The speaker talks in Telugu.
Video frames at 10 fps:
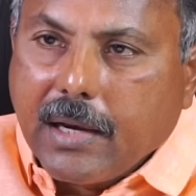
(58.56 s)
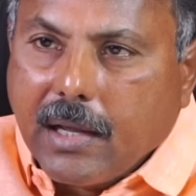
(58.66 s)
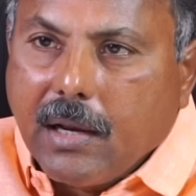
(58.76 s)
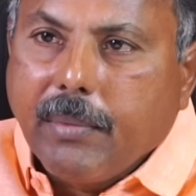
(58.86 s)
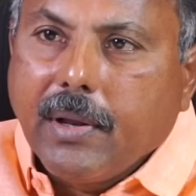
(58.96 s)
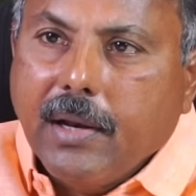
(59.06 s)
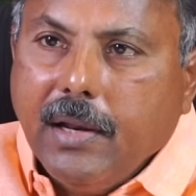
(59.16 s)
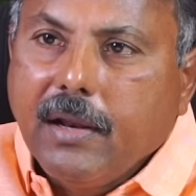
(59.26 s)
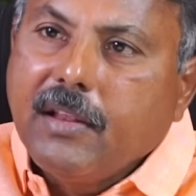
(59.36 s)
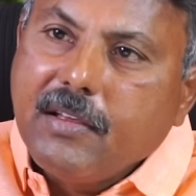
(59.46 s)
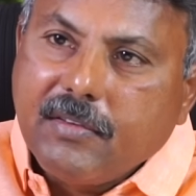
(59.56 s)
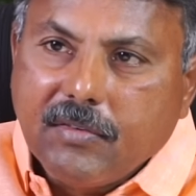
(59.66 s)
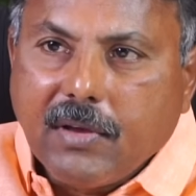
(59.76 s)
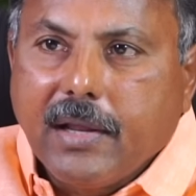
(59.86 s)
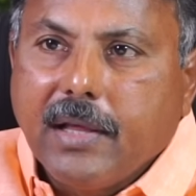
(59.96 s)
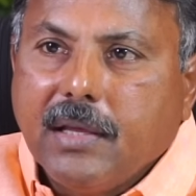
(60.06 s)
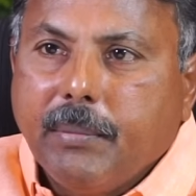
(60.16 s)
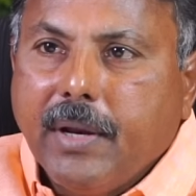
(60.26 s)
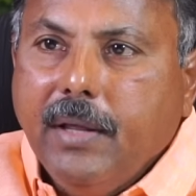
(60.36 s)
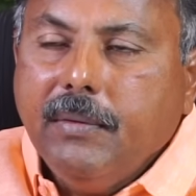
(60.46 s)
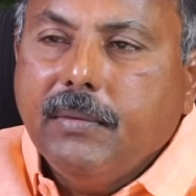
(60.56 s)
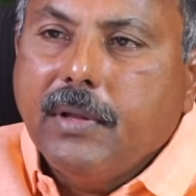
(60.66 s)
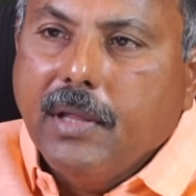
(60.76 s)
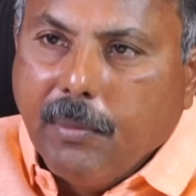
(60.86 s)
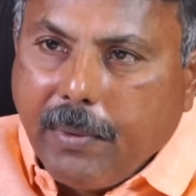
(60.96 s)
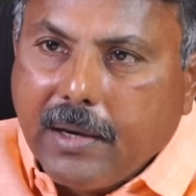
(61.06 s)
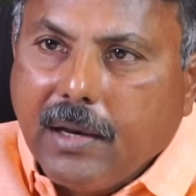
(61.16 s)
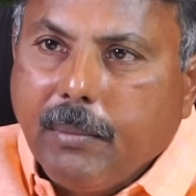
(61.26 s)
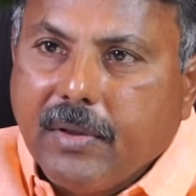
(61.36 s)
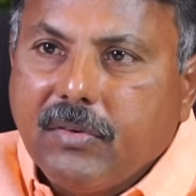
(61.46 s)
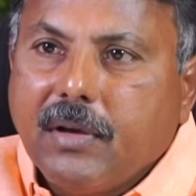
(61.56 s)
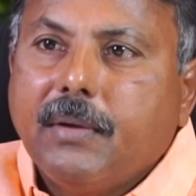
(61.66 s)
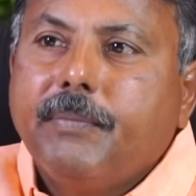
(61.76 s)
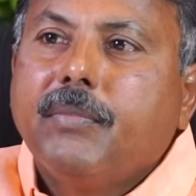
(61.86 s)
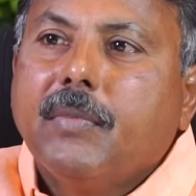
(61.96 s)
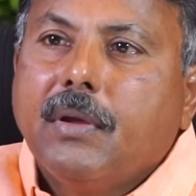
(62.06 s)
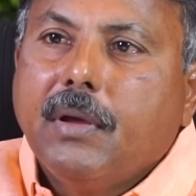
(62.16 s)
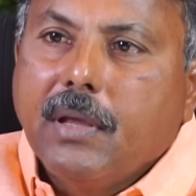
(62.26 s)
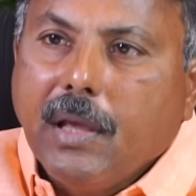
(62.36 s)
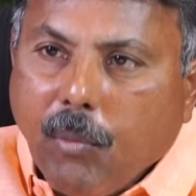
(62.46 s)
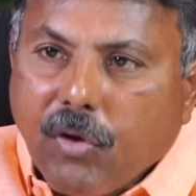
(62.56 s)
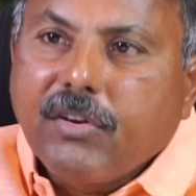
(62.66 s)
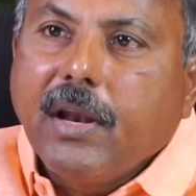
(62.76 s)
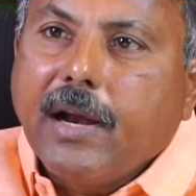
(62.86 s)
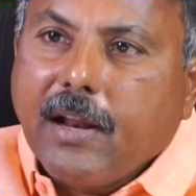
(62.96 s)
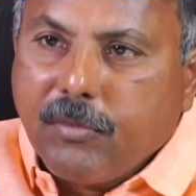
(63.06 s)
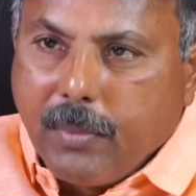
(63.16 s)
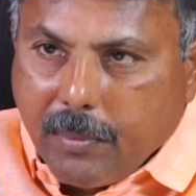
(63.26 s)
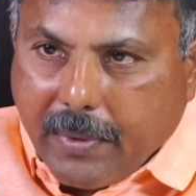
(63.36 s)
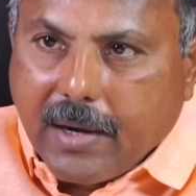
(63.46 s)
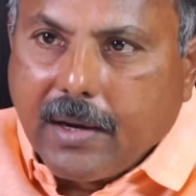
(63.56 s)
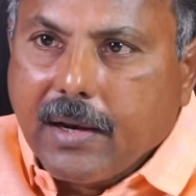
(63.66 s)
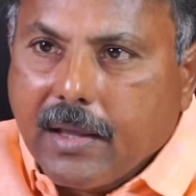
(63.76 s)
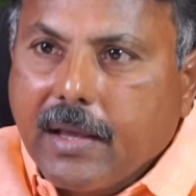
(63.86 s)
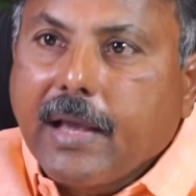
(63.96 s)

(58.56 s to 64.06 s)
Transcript: కార్యకలాపాలని నిర్దేశించాలి అని చెప్పని ఇరు పార్టీల మధ్య ఎమోషనల్ అటాచ్మెంట్ పెరగడానికి